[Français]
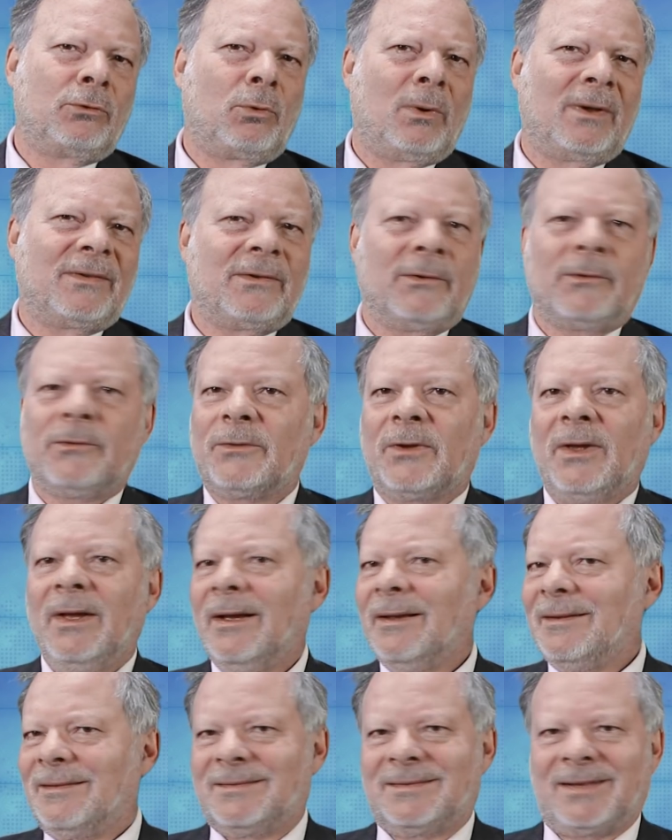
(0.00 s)
de croissance,
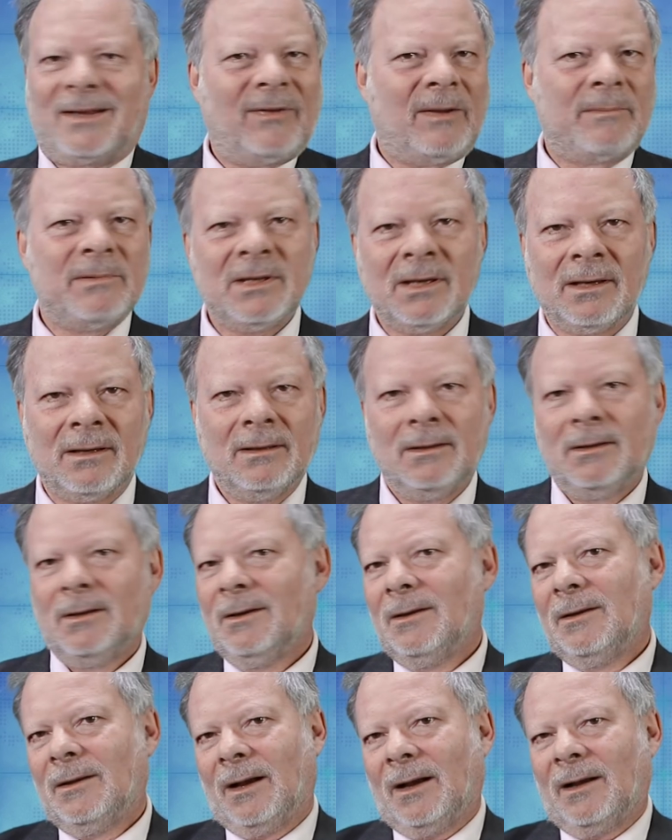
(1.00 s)
ça va bien.
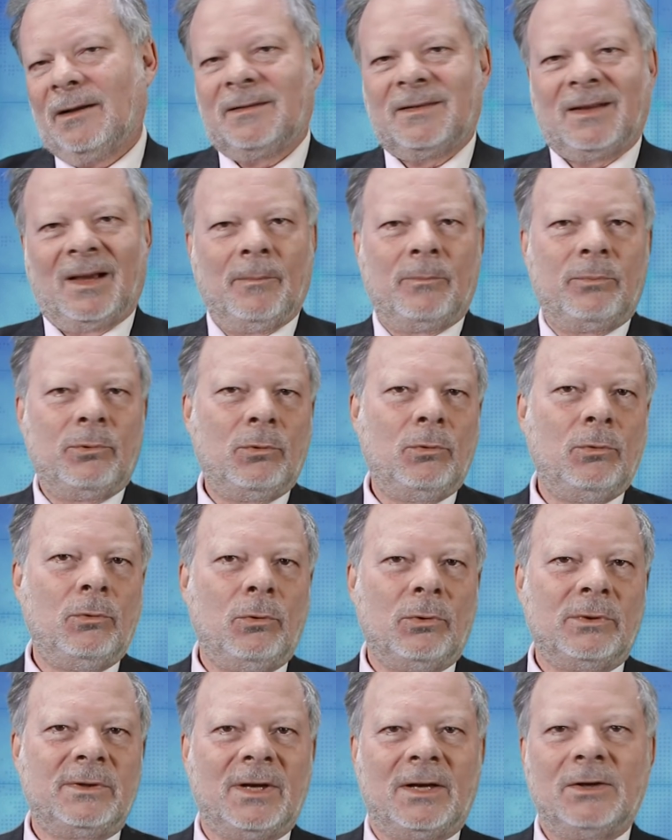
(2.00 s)
Hein, c'est un peu
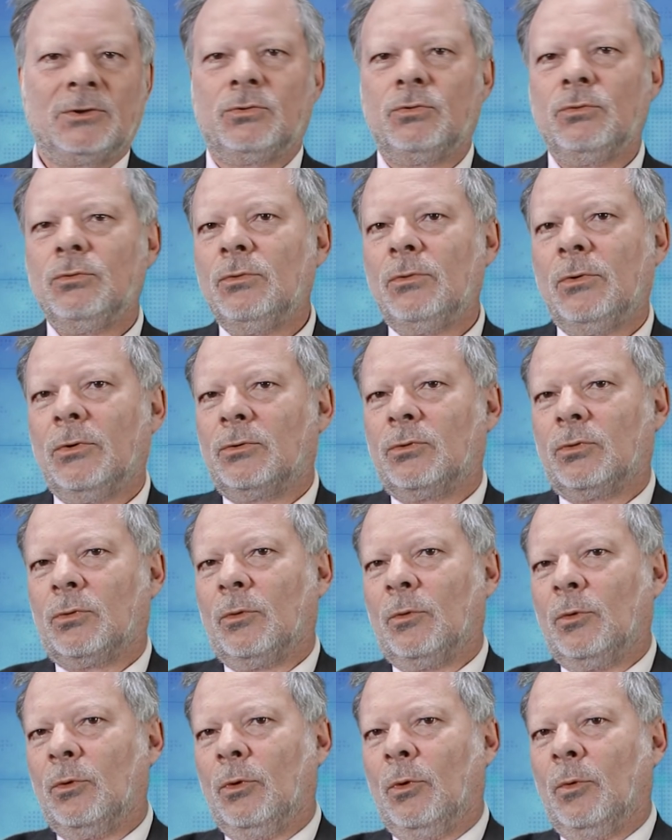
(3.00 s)
le calcul que
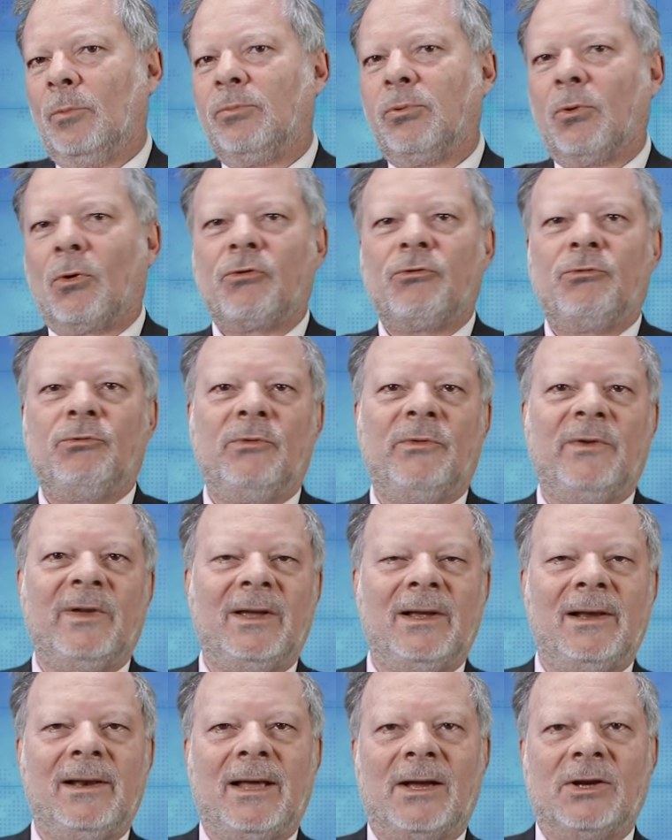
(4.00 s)
euh,
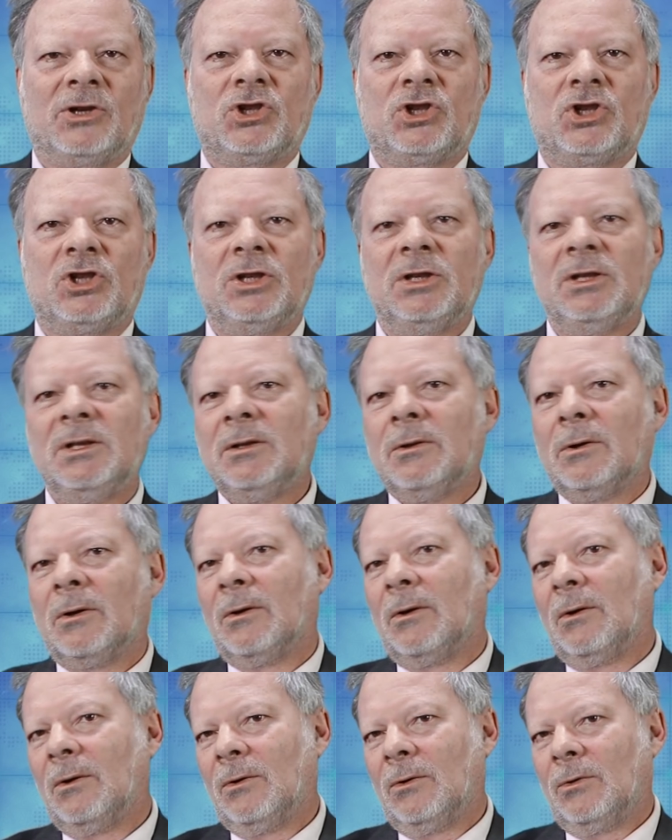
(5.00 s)
poursuivait la Chine
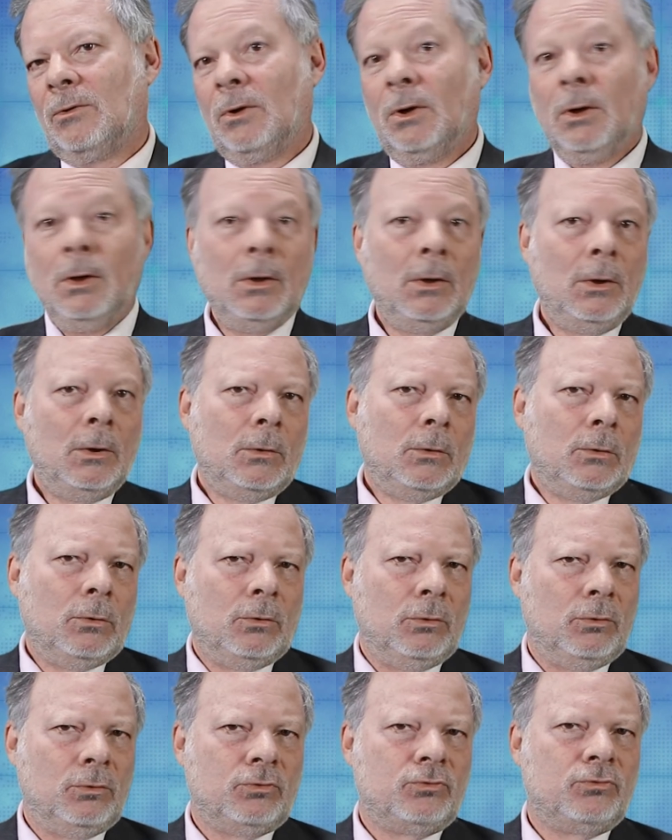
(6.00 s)
euh,
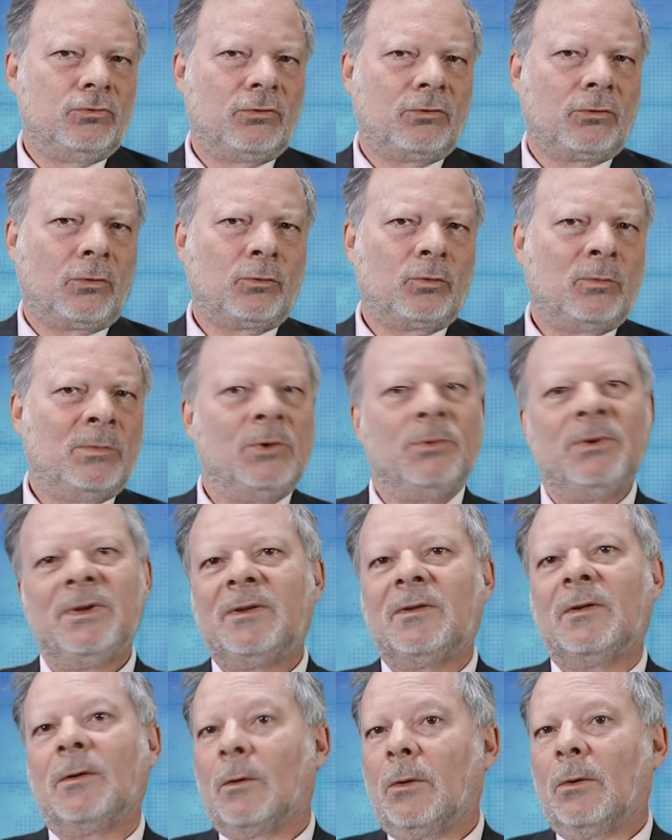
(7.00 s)
euh, jusqu'en
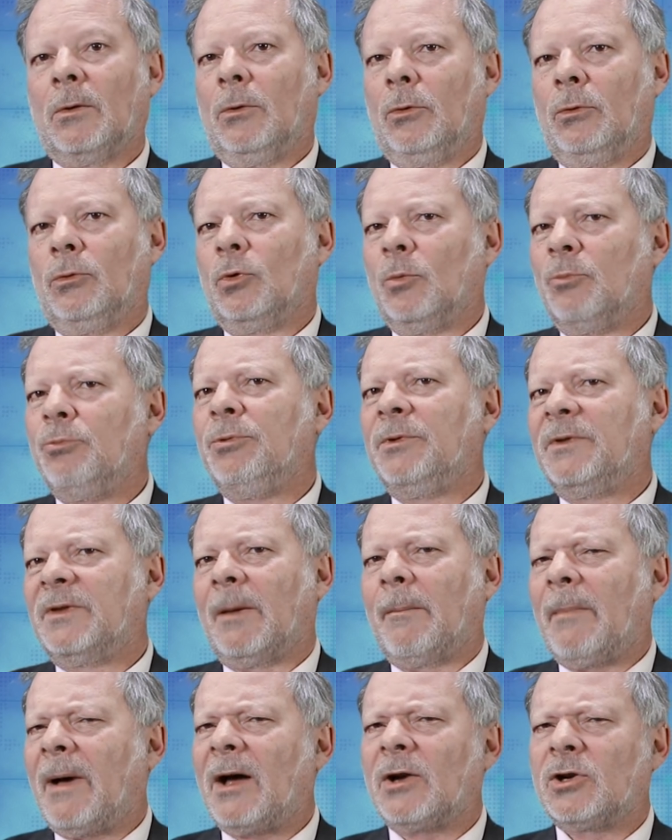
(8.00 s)
2008. depuis,
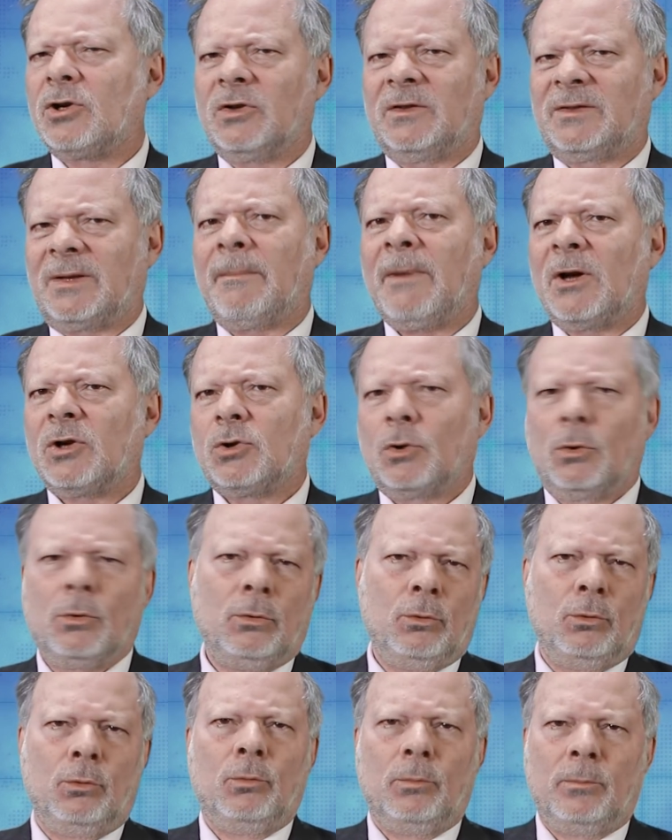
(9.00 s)
ça marche, ça marche
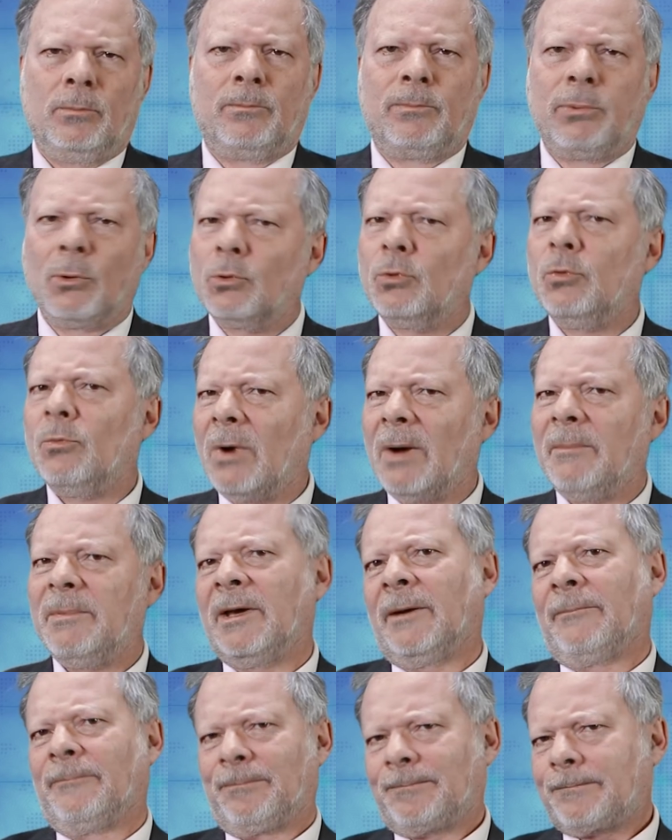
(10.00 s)
beaucoup moins
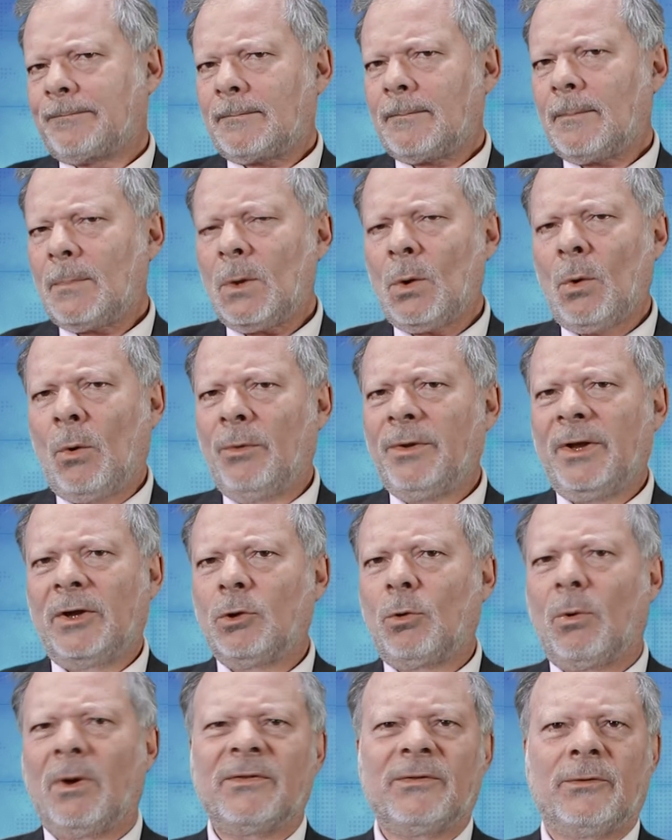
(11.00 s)
bien. On a
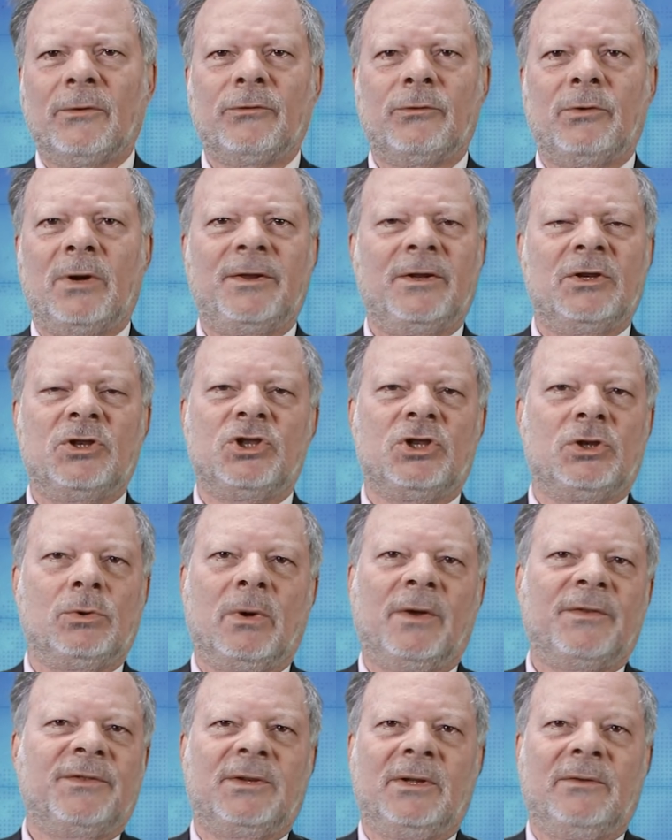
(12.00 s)
une croissance de la dette
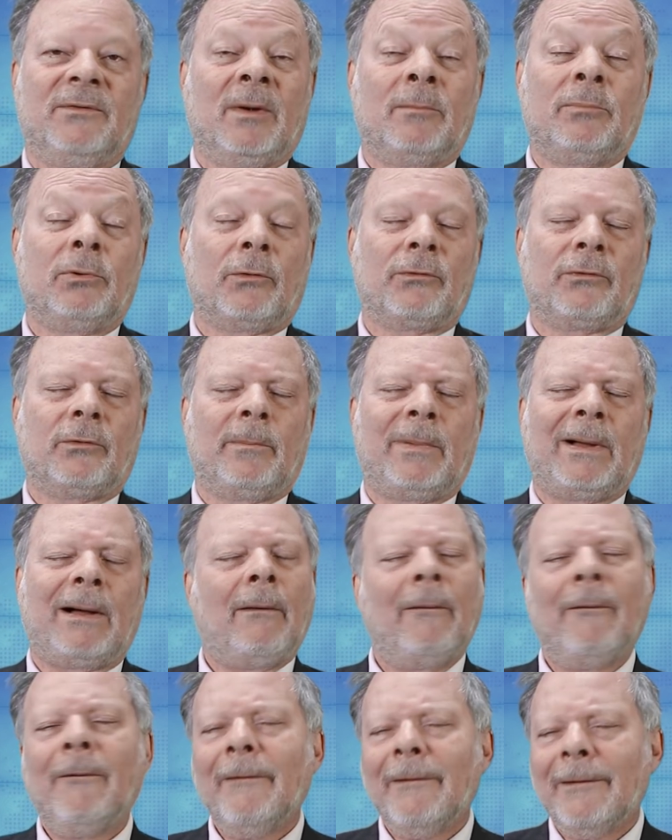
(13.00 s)
chinoise qui est de 20% par
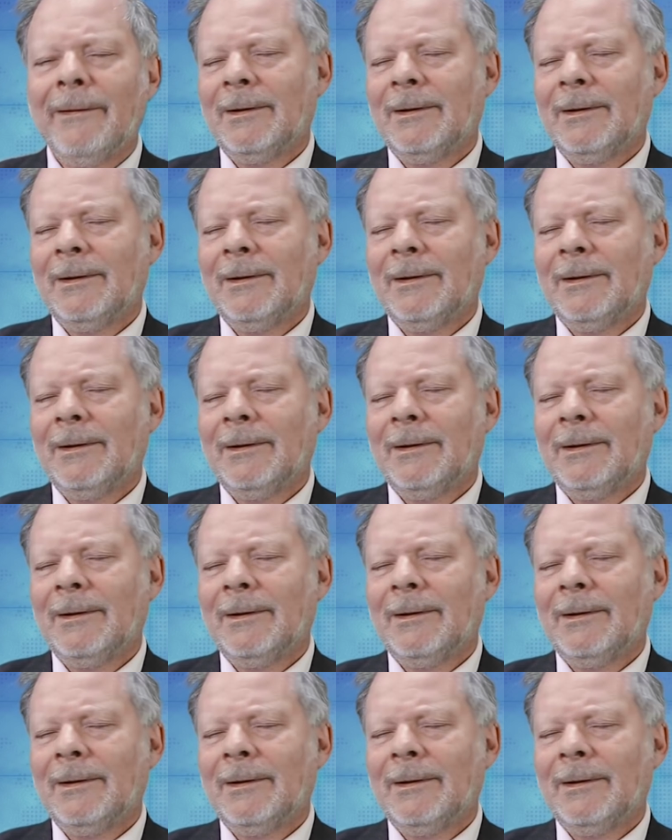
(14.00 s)
an